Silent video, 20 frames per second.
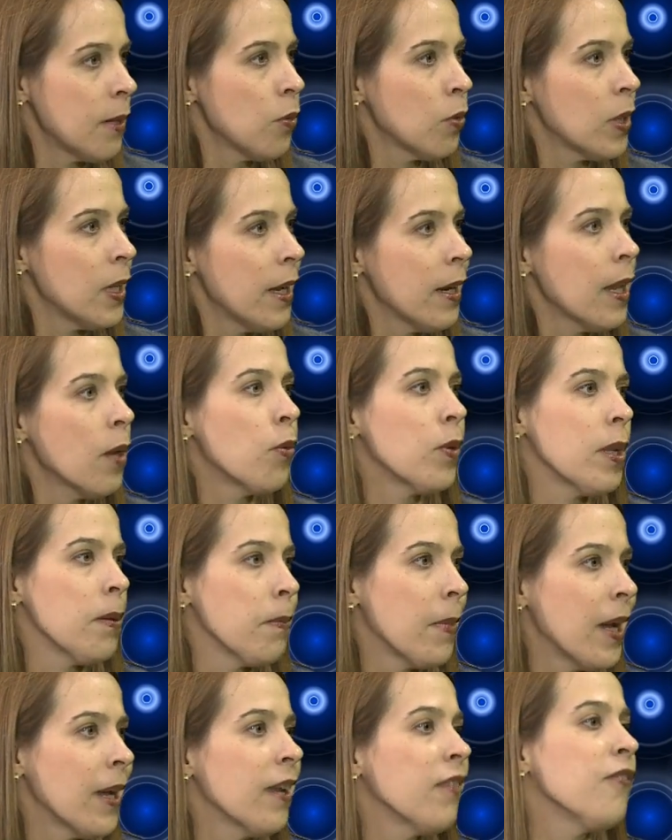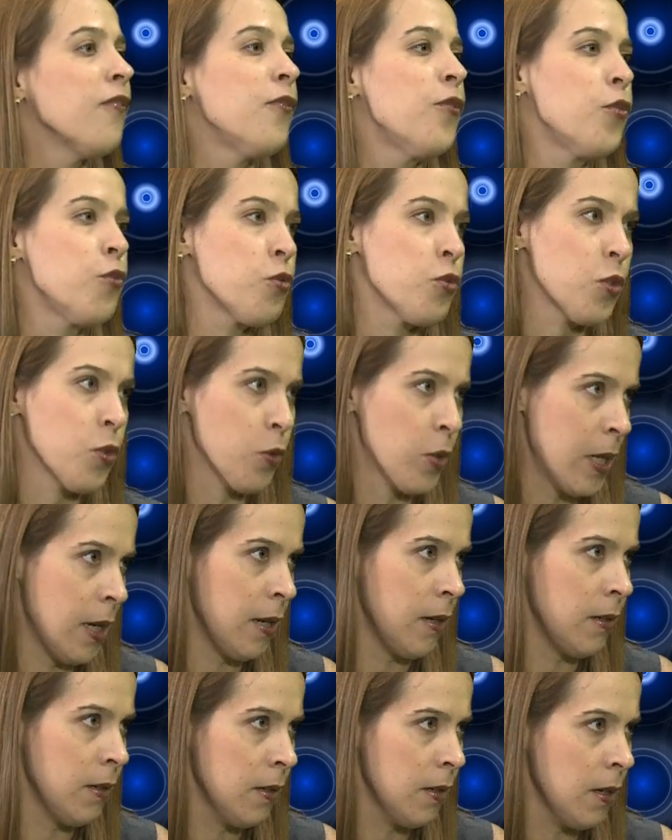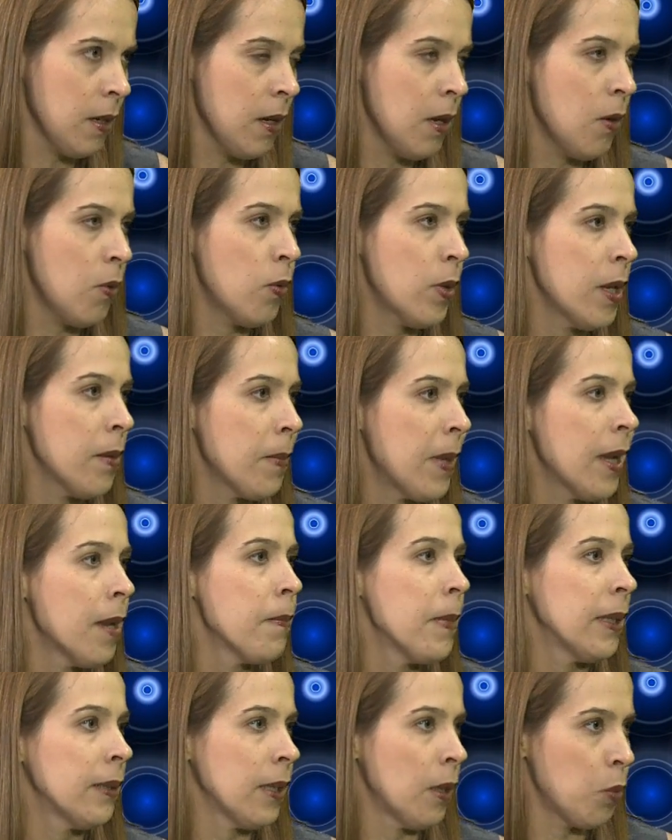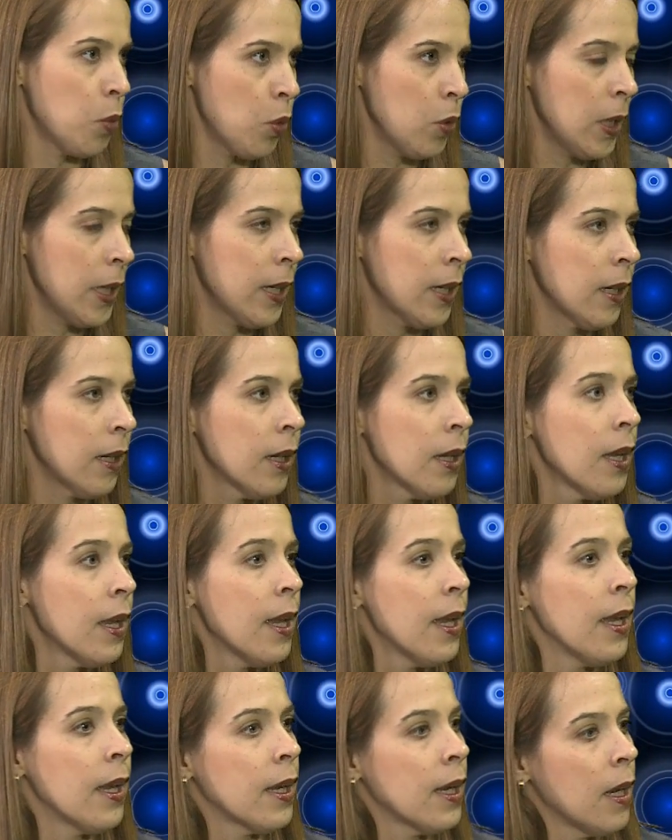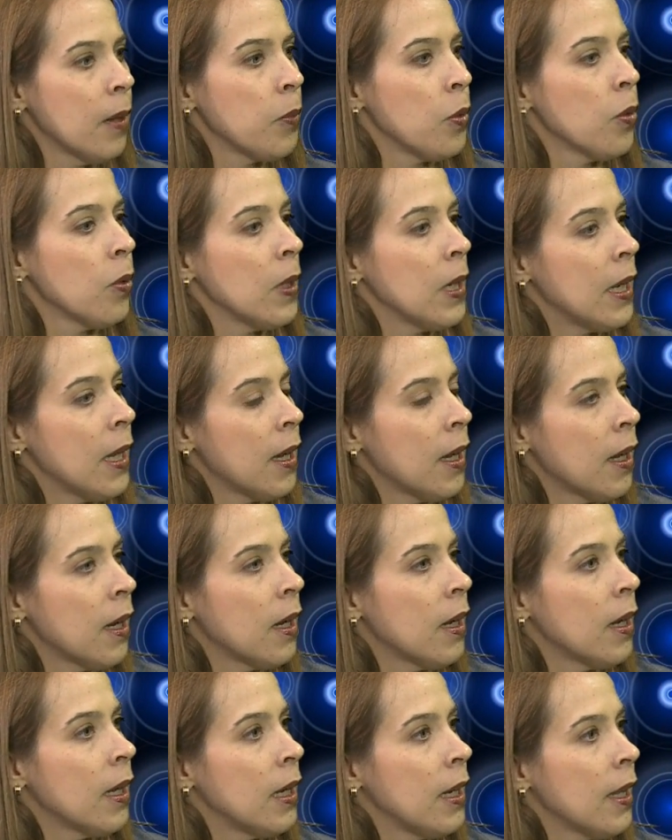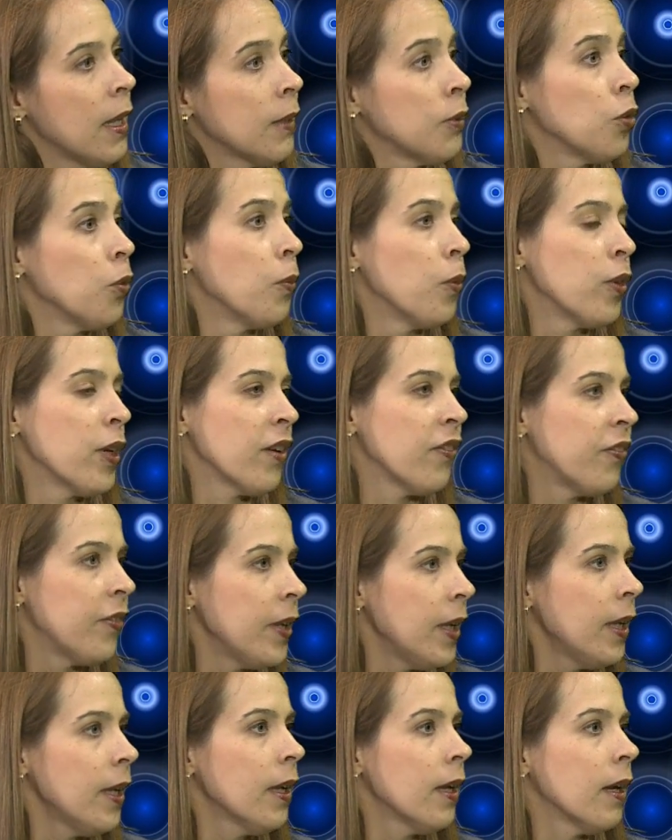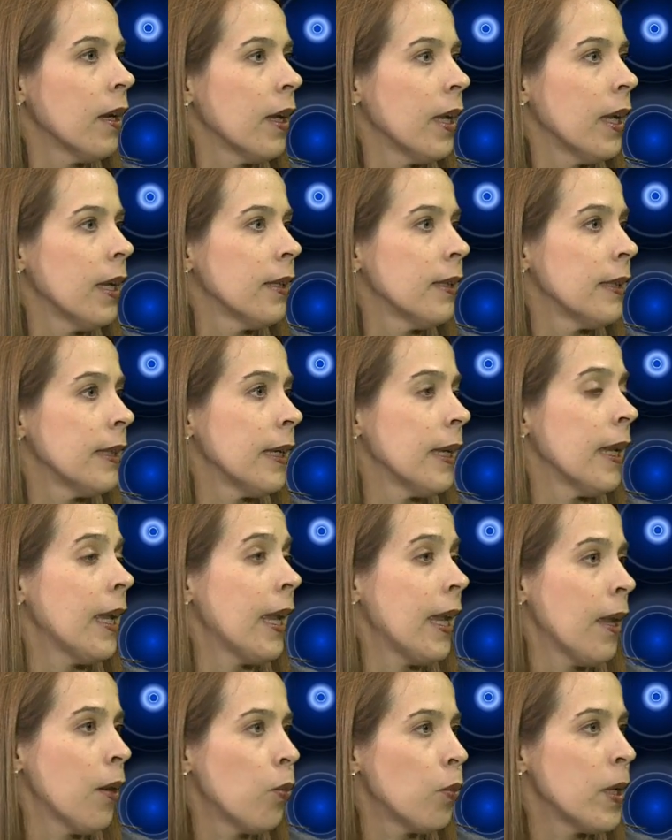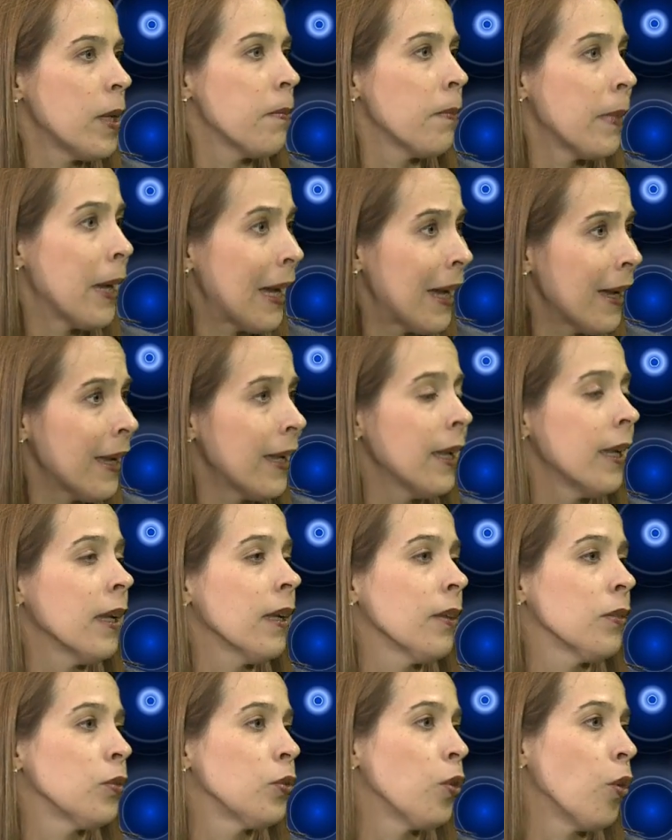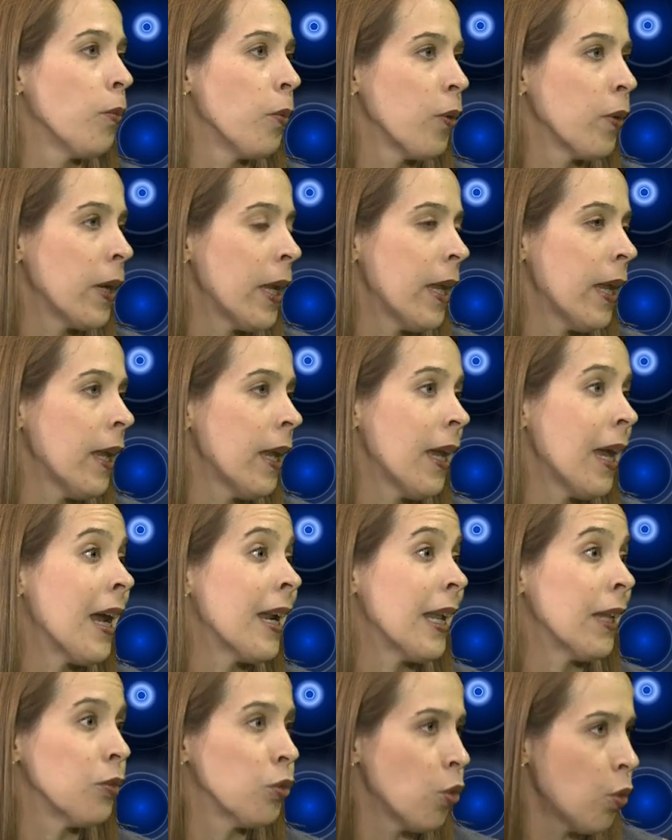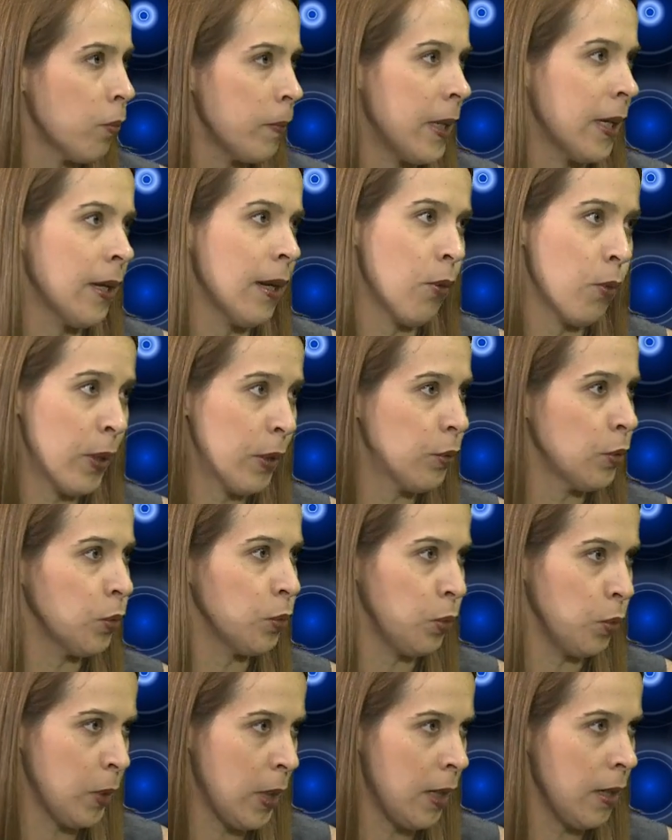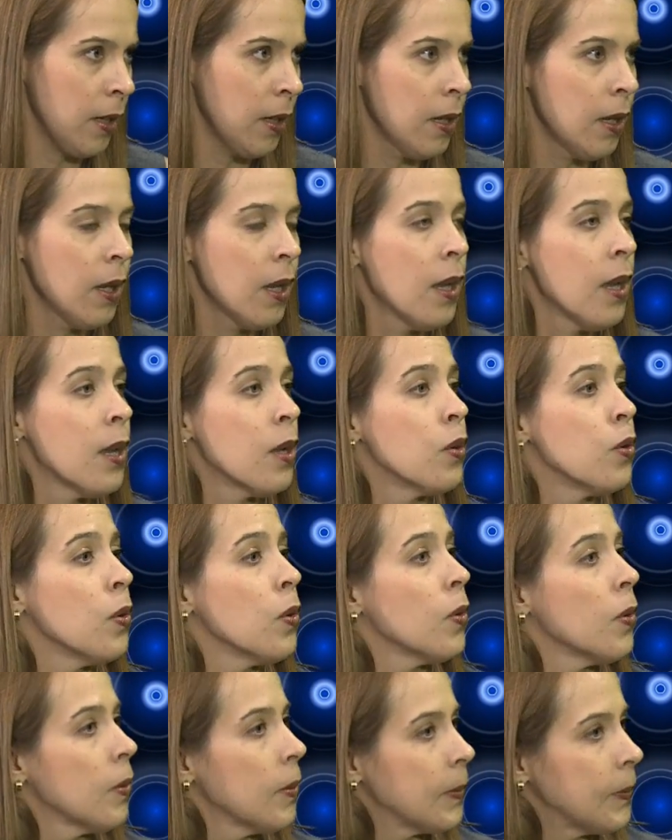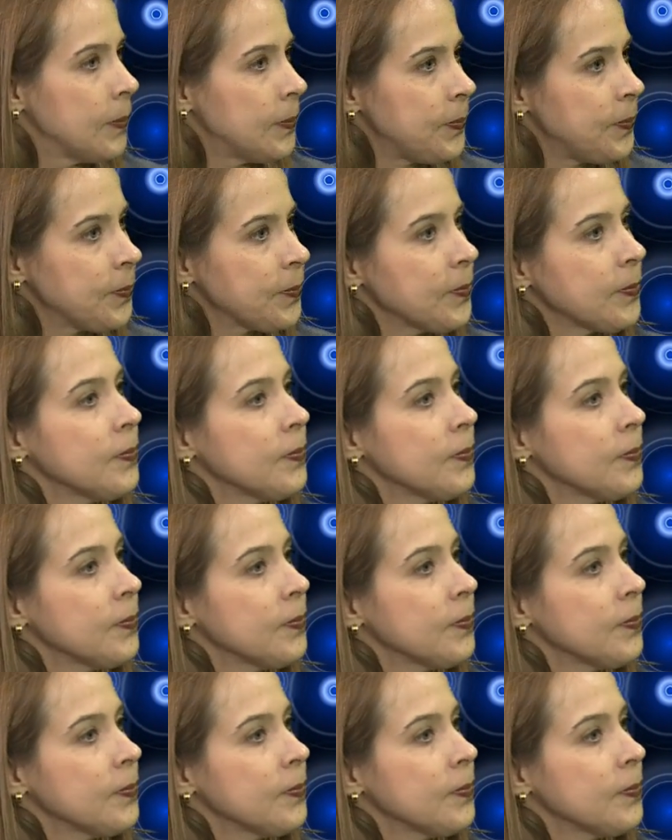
nuclear es una imagen funcional una imagen metabólica. En cambio, la, tomografía este, es una imagen eh, anatómica o estructural. Es decir, una cosa es la